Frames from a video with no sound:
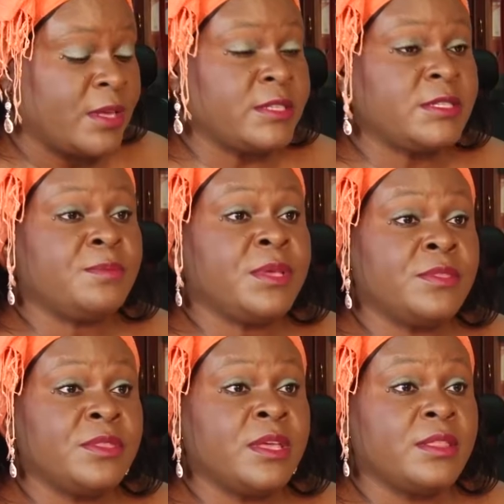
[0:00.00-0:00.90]

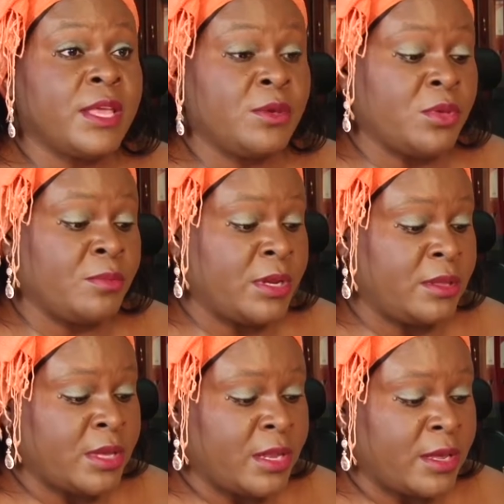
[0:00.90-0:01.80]
recipiente de ayuda
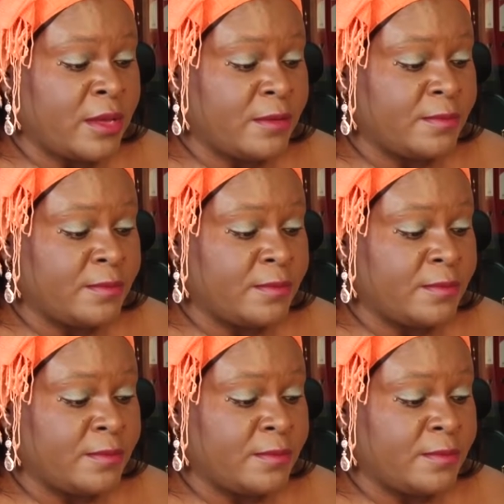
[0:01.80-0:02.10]
humanitaria